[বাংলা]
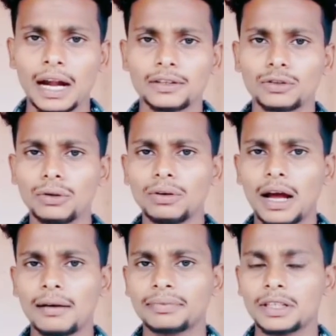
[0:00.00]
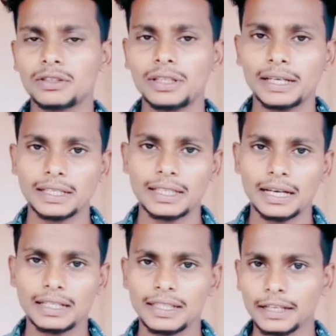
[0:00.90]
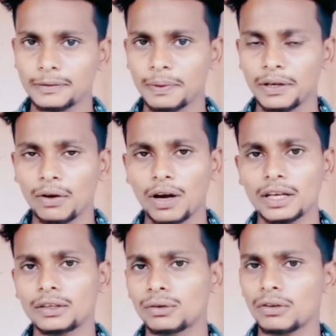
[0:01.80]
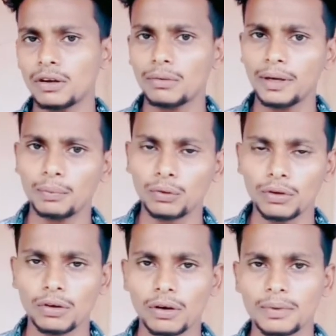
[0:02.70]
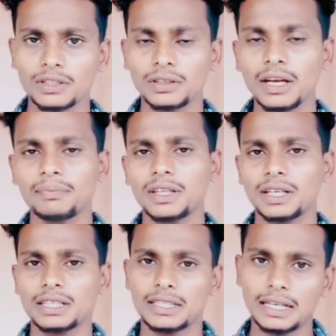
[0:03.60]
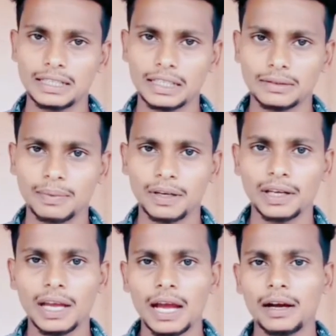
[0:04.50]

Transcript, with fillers: আর ধরুন আপনার যদি একটা চ্যানেল সাসপেন্ড হয় কোনো রকমে ভুল করমে যদি আপনার একটা চ্যানেল সাসপেন্ড হয়